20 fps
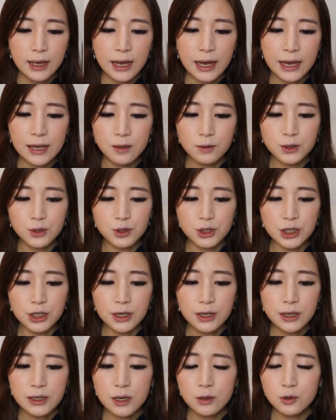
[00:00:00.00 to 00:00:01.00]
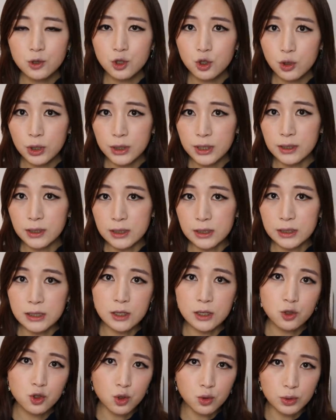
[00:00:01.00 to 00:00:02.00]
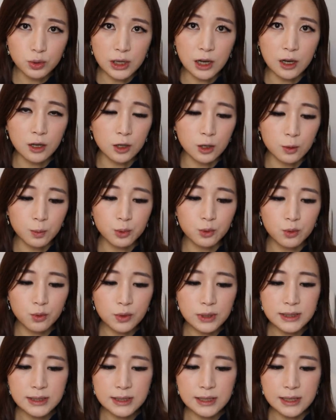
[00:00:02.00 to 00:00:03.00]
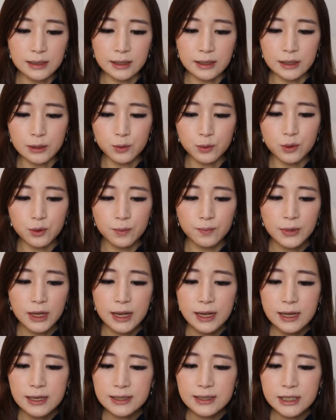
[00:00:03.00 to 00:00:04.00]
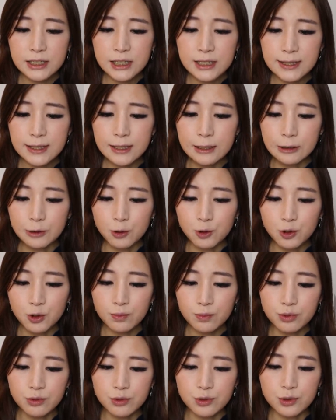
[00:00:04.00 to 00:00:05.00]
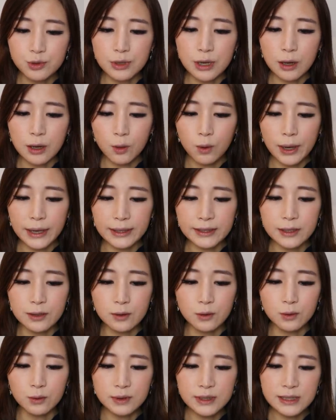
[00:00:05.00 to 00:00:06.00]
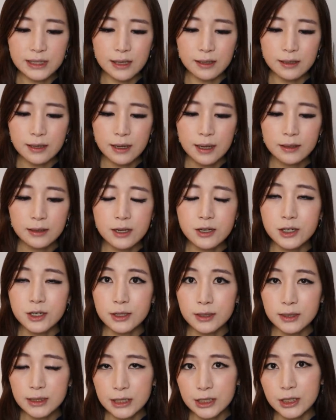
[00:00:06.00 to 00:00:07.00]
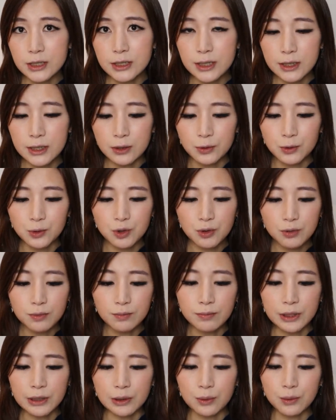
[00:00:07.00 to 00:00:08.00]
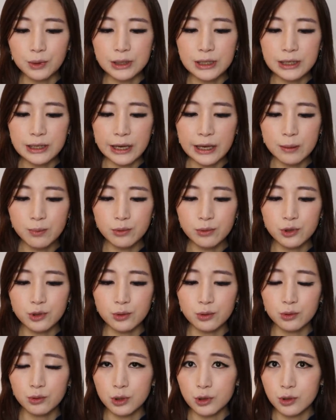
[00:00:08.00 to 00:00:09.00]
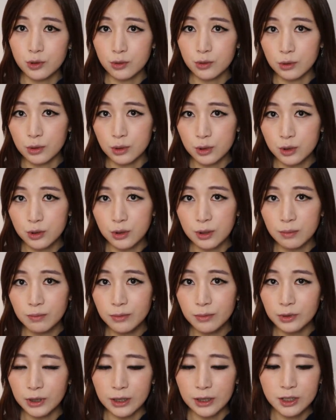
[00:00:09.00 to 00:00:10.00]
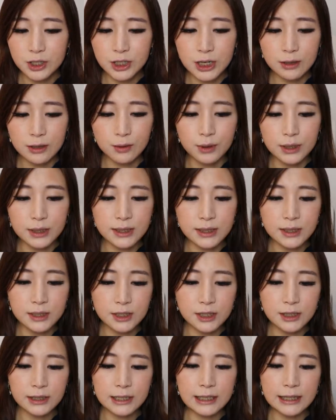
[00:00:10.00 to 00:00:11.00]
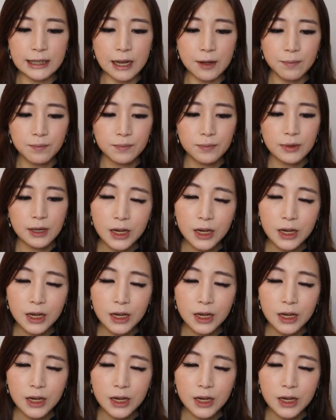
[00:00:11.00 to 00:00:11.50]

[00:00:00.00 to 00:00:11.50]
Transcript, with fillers: 还有就是要确定一些重要而不关键的领域，在这些领域中不需要划定红线，但是在这些领域中，美国应该部署对中国全部的战略竞争力量。